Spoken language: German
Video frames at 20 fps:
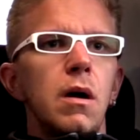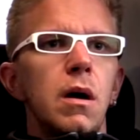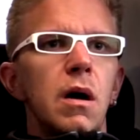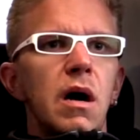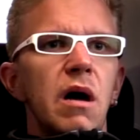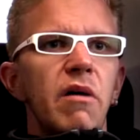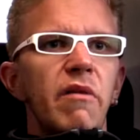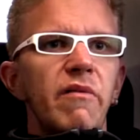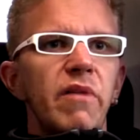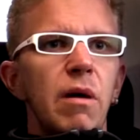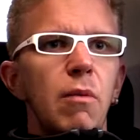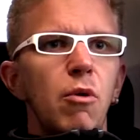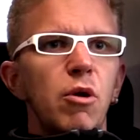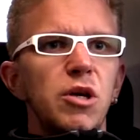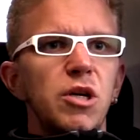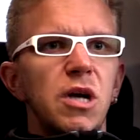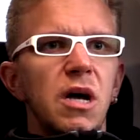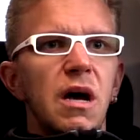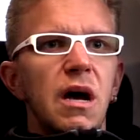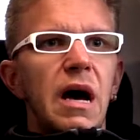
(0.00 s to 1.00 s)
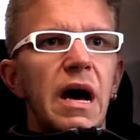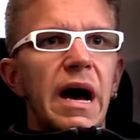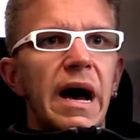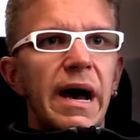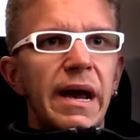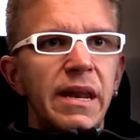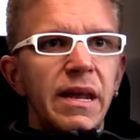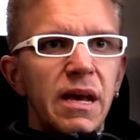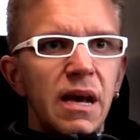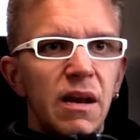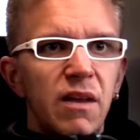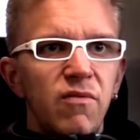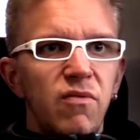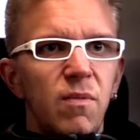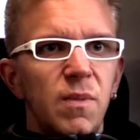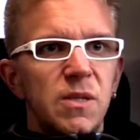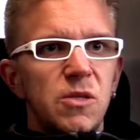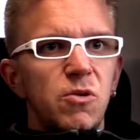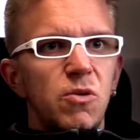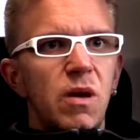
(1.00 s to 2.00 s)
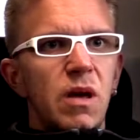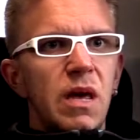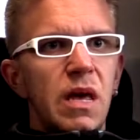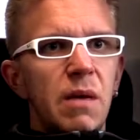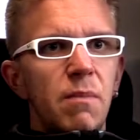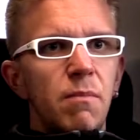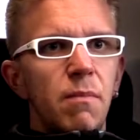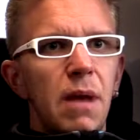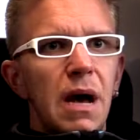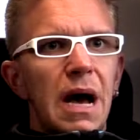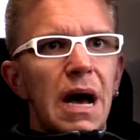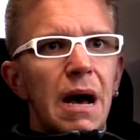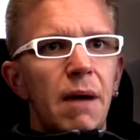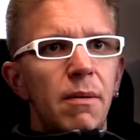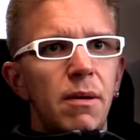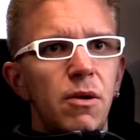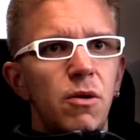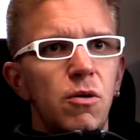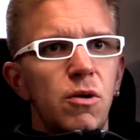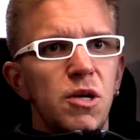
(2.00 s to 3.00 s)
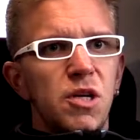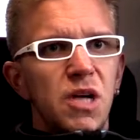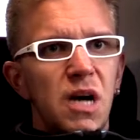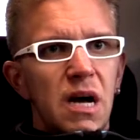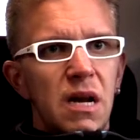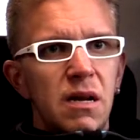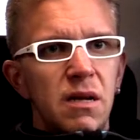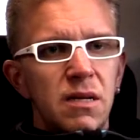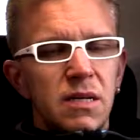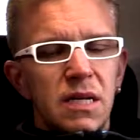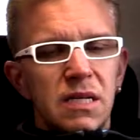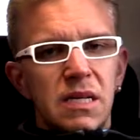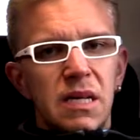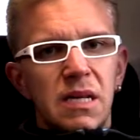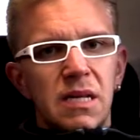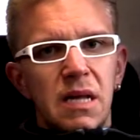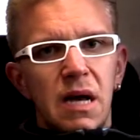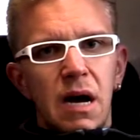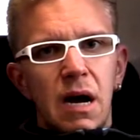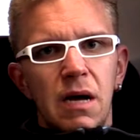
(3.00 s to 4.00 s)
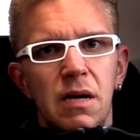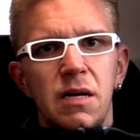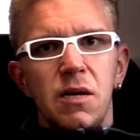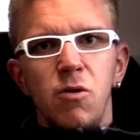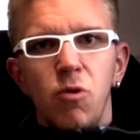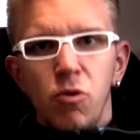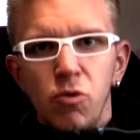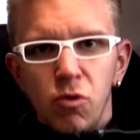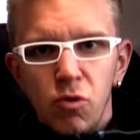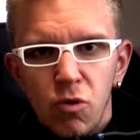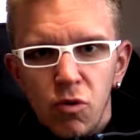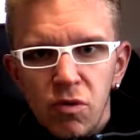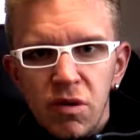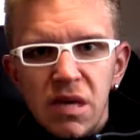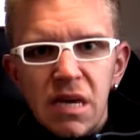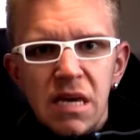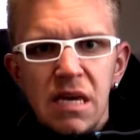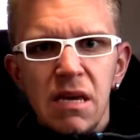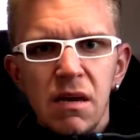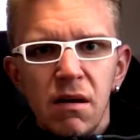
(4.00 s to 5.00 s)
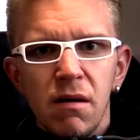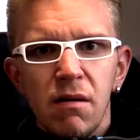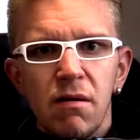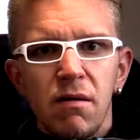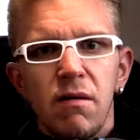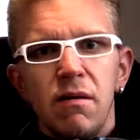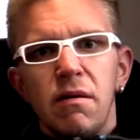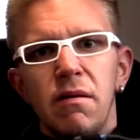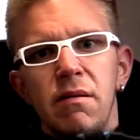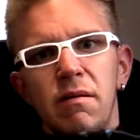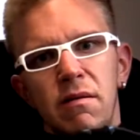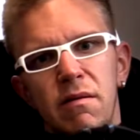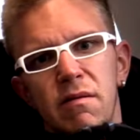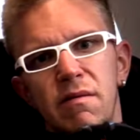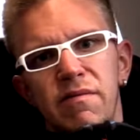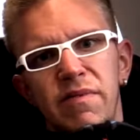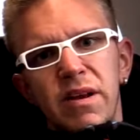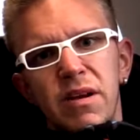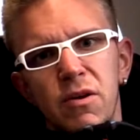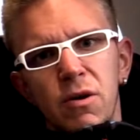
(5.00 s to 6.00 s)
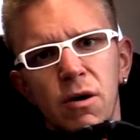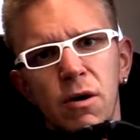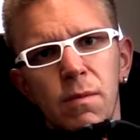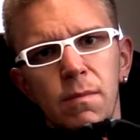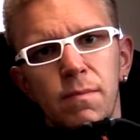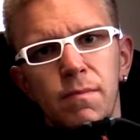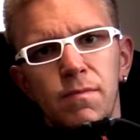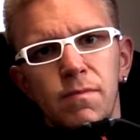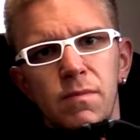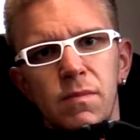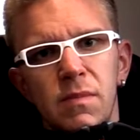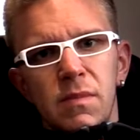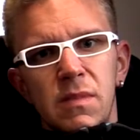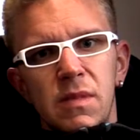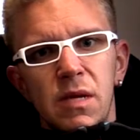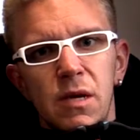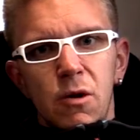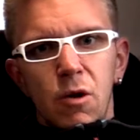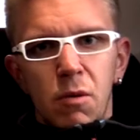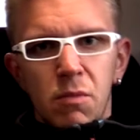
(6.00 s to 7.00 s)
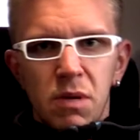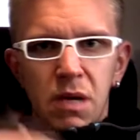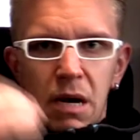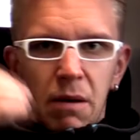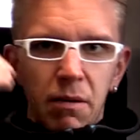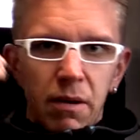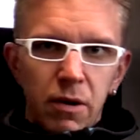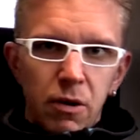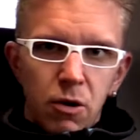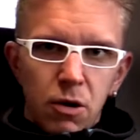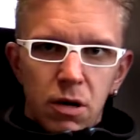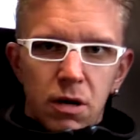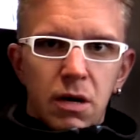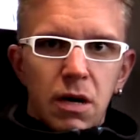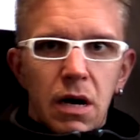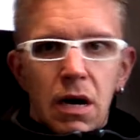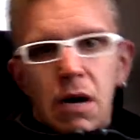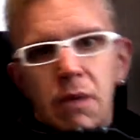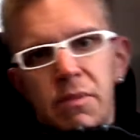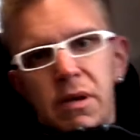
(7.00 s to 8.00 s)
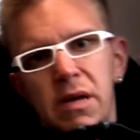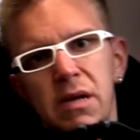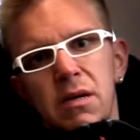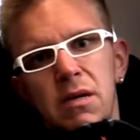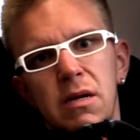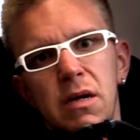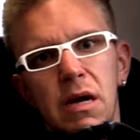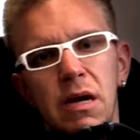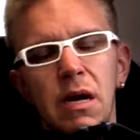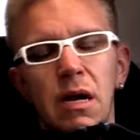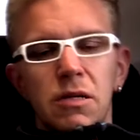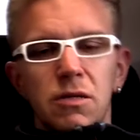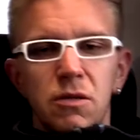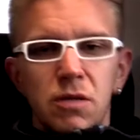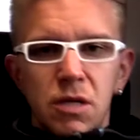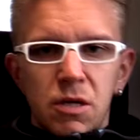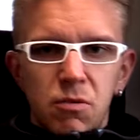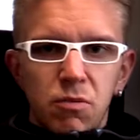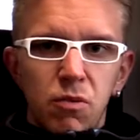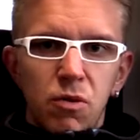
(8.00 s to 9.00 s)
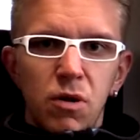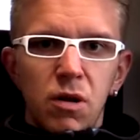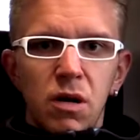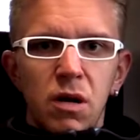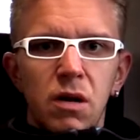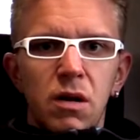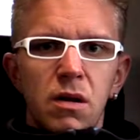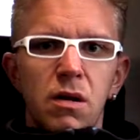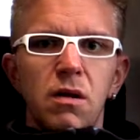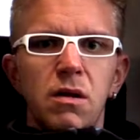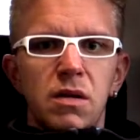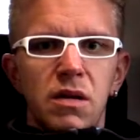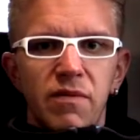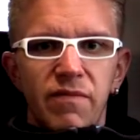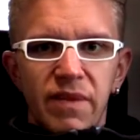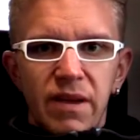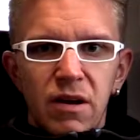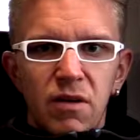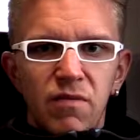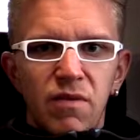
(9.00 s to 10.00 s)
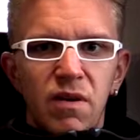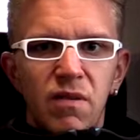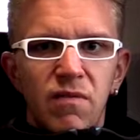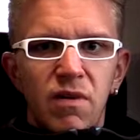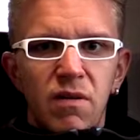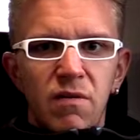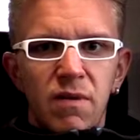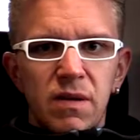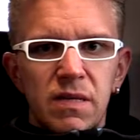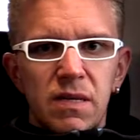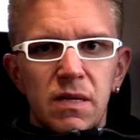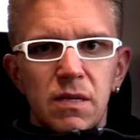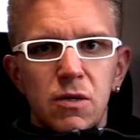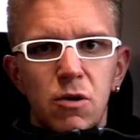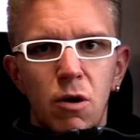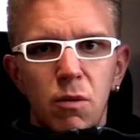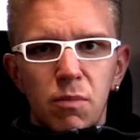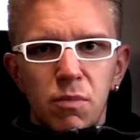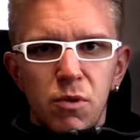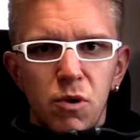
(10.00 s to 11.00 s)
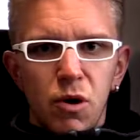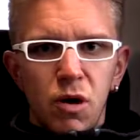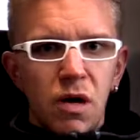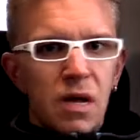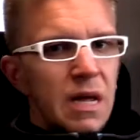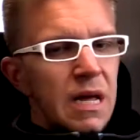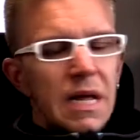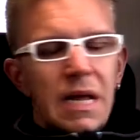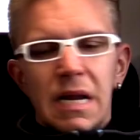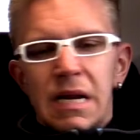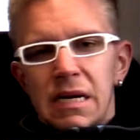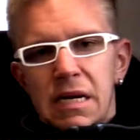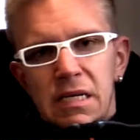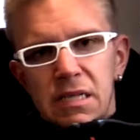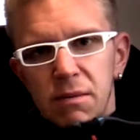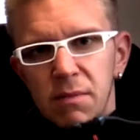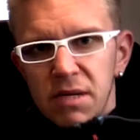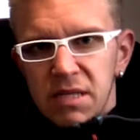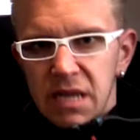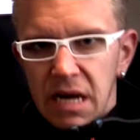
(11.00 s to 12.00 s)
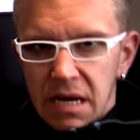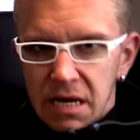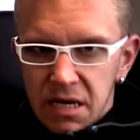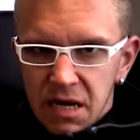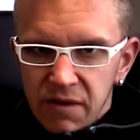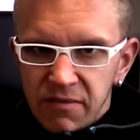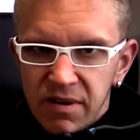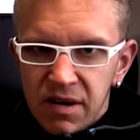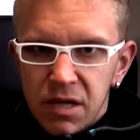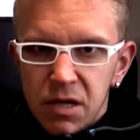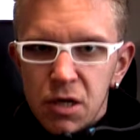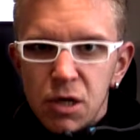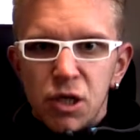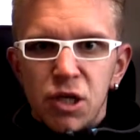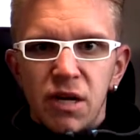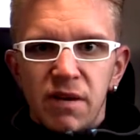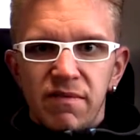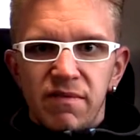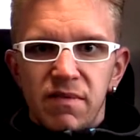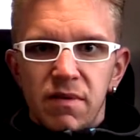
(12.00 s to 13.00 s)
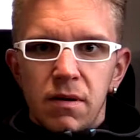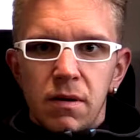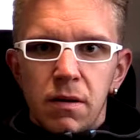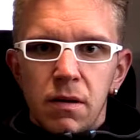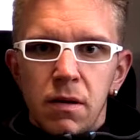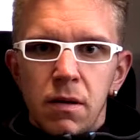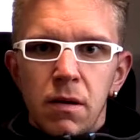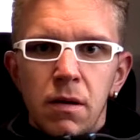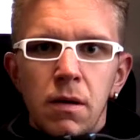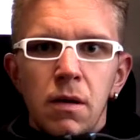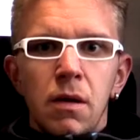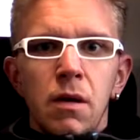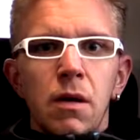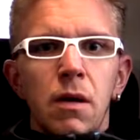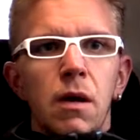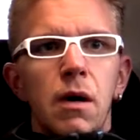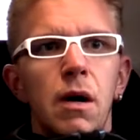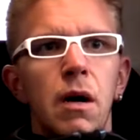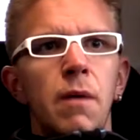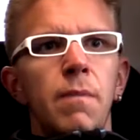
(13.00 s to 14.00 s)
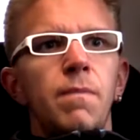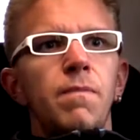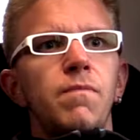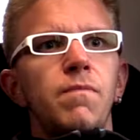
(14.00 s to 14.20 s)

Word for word: Aber wir haben euch einige Informationen gegeben, aber noch nicht alle. Das liegt daran, die Chronologie fehlt noch. Die kommt aber noch am Ende dran, also nicht wundern. Da fehlt auf jeden Fall was, das kommt noch. Das haben wir zeitlich einfach nicht geschafft. Ja?